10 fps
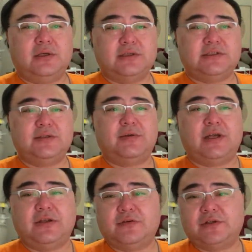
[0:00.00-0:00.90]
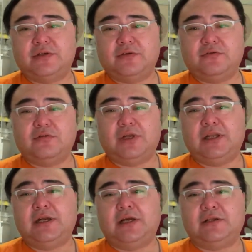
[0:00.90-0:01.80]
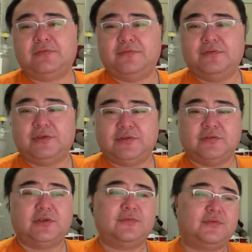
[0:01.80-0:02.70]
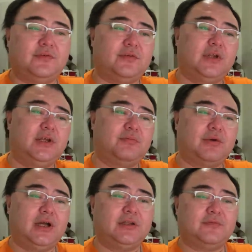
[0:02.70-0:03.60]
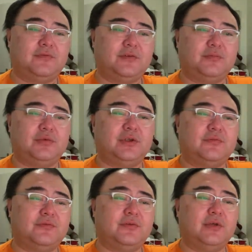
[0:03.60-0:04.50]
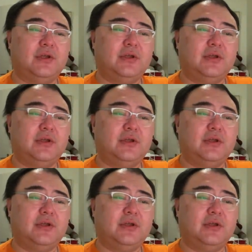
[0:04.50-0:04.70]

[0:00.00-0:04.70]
基本上也就是权力让你付你就能付，权力不让你付就不能付。